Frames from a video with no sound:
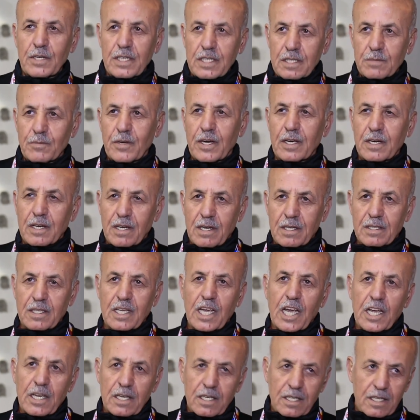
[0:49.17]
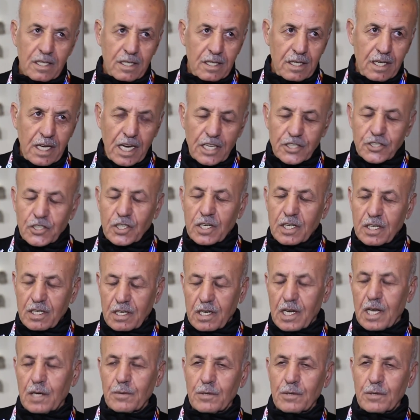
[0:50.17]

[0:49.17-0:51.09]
الامارات آه، اشرك